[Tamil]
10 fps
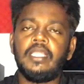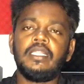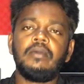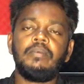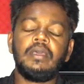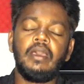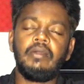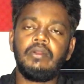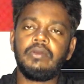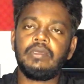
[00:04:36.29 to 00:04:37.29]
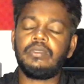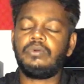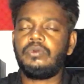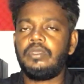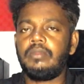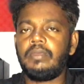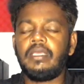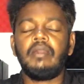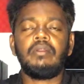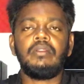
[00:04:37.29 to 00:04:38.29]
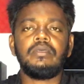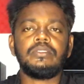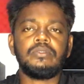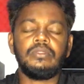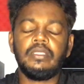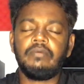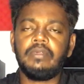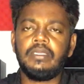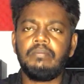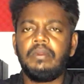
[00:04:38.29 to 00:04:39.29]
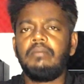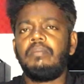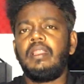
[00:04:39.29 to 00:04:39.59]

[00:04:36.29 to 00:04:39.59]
அதற்கு பிறகு அவர்களுக்கு வந்து குடியுரிமை அவர்களுக்கு சொந்த வீடு இப்படி